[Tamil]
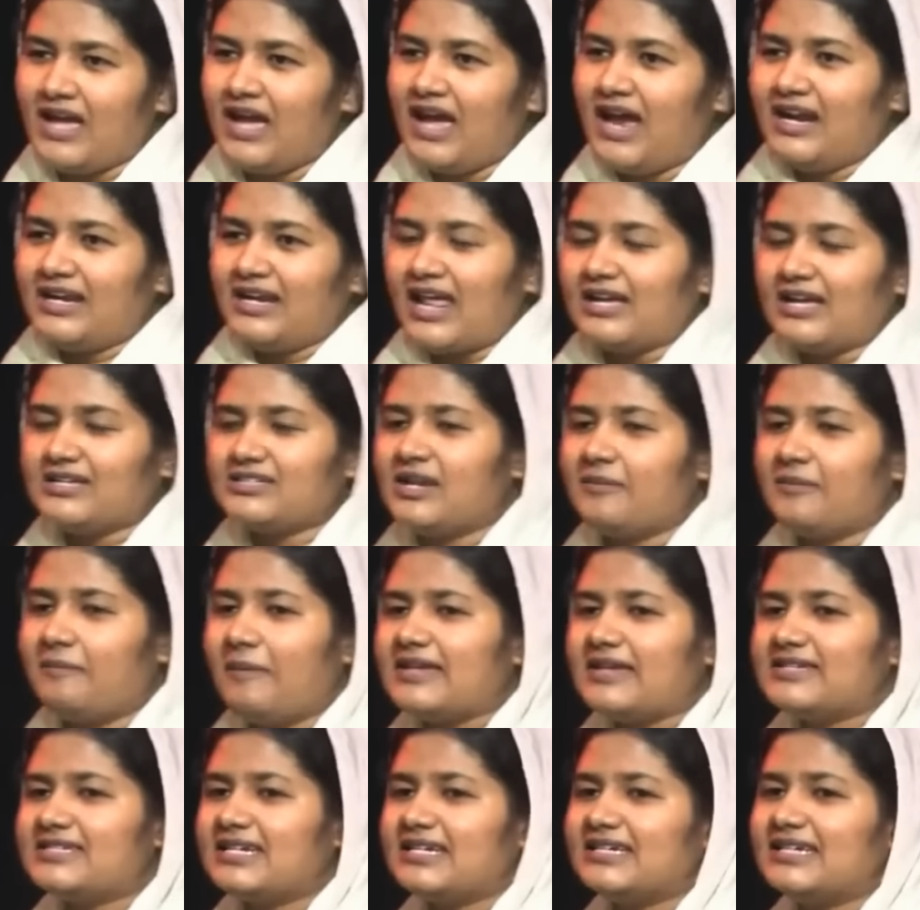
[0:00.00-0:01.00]
டங்ஸில்
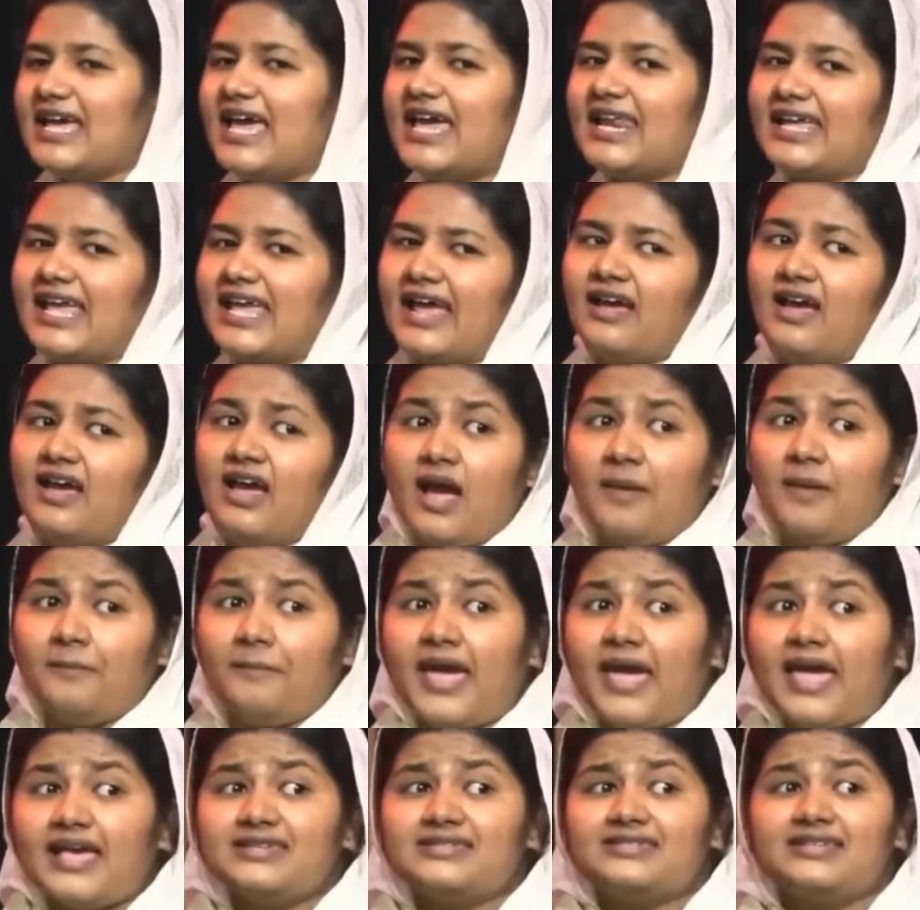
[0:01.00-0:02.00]
பேசிக்கிட்டே இருக்கேன்
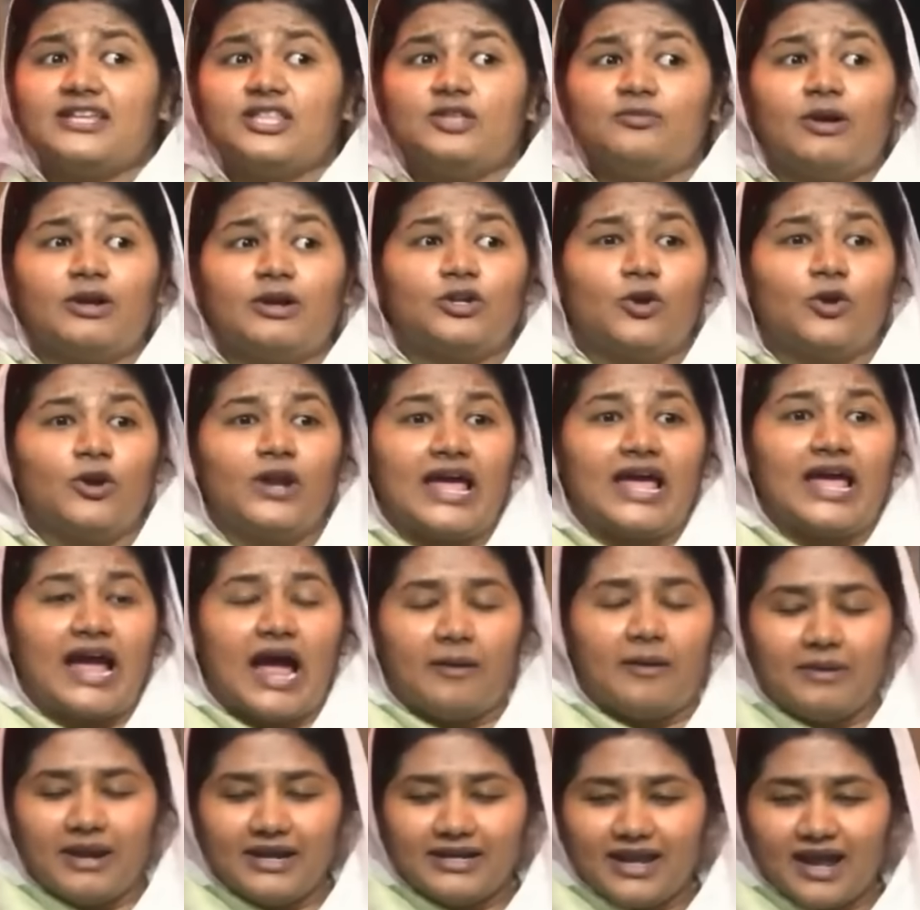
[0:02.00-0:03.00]
பேசுறது மட்டும் இல்லை
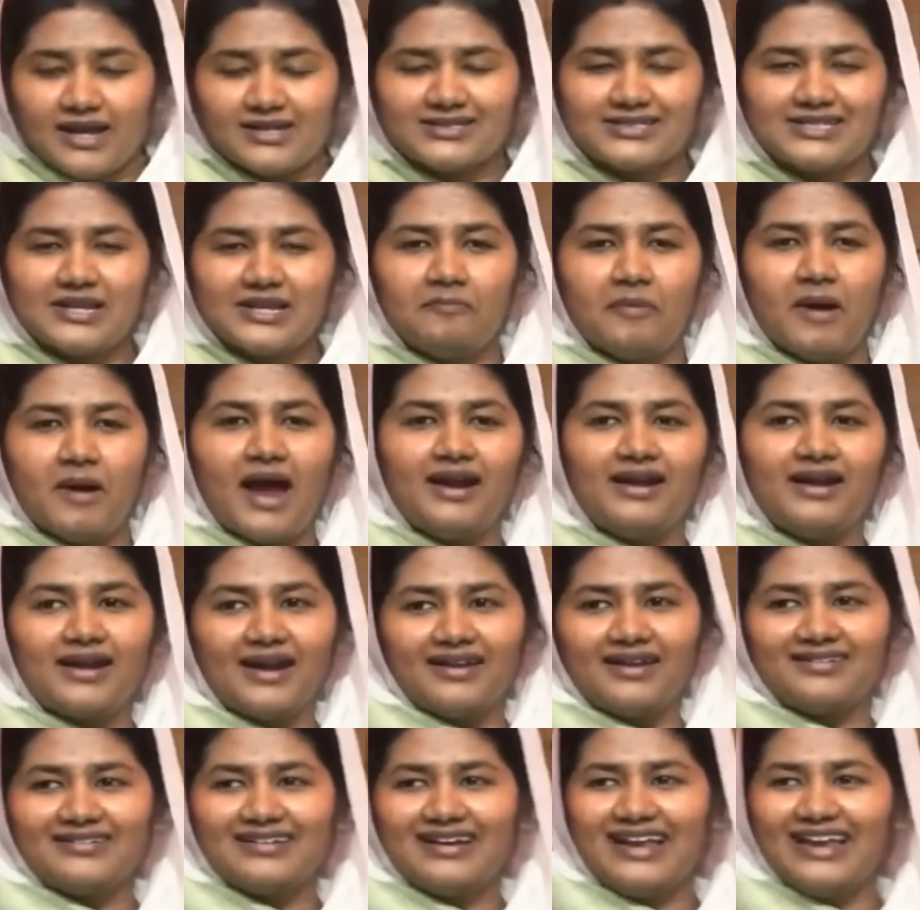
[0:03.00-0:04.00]
அப்படியே டங்ஸில் பாடுறேன்
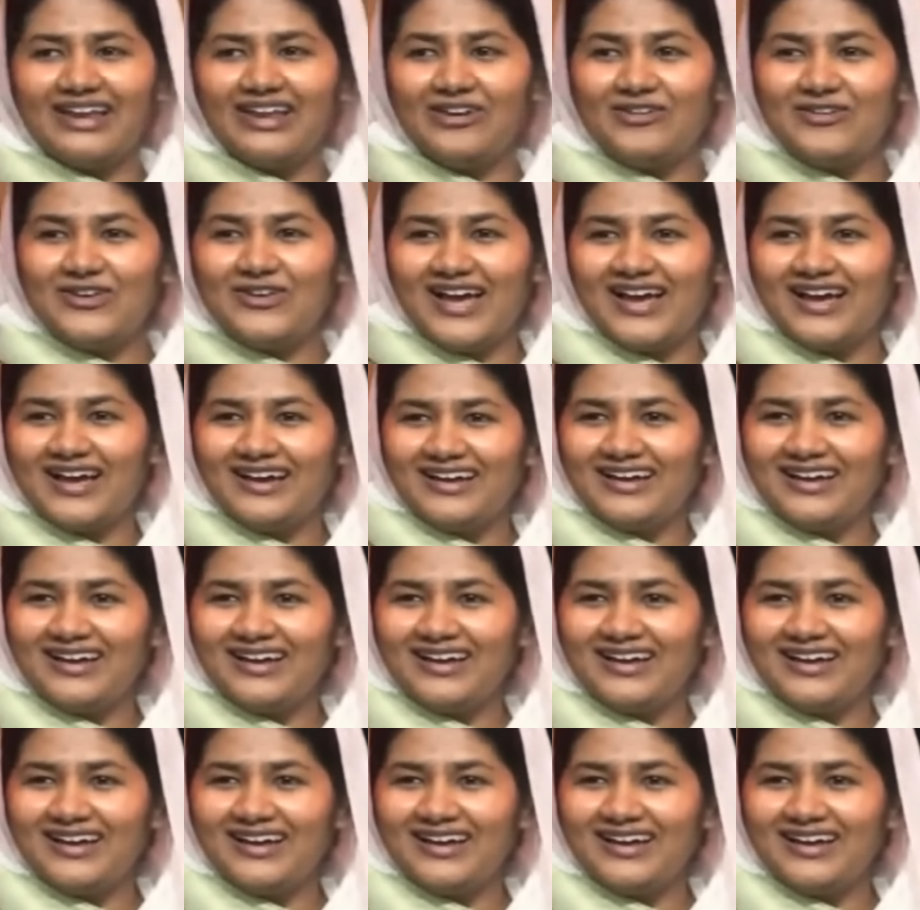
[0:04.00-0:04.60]
அல்ல லூயா